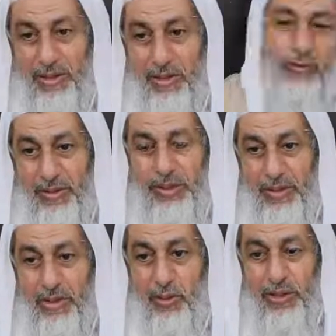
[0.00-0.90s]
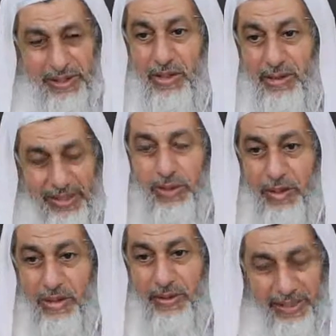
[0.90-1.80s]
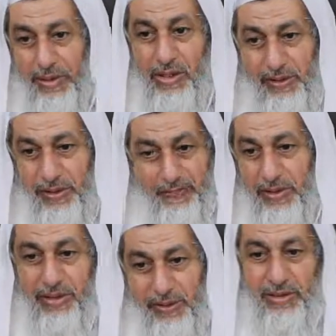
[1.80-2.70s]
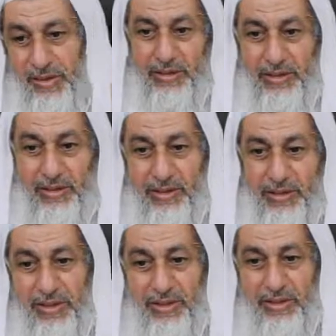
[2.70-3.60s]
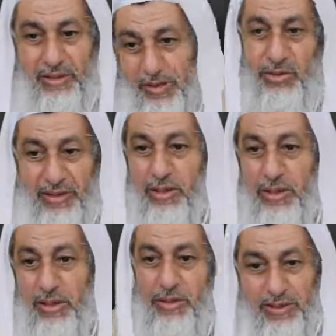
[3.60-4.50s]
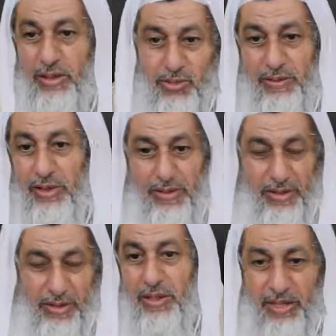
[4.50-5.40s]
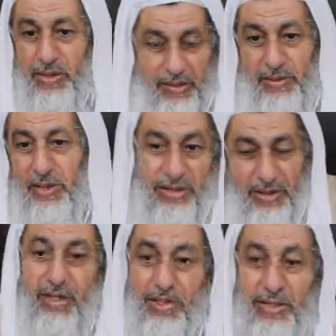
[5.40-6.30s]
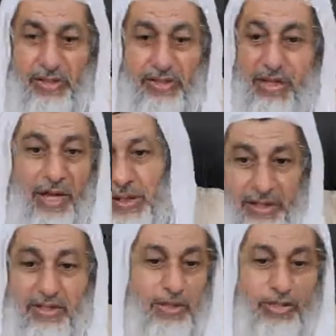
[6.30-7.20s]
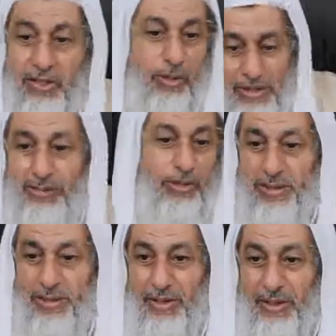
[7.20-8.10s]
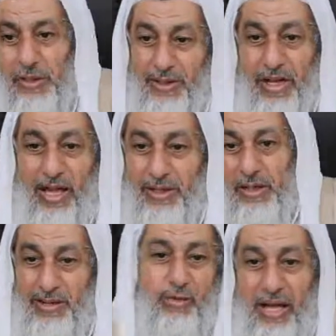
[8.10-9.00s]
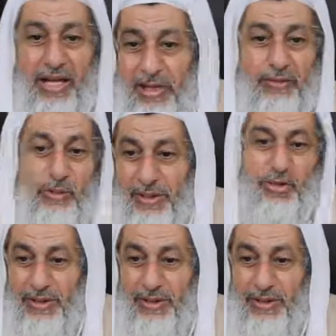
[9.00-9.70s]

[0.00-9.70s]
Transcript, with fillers: وكذلك تدندن عجوز آه، هالكة أنا الشعب وأنا الشعب لا أعرف المستحيل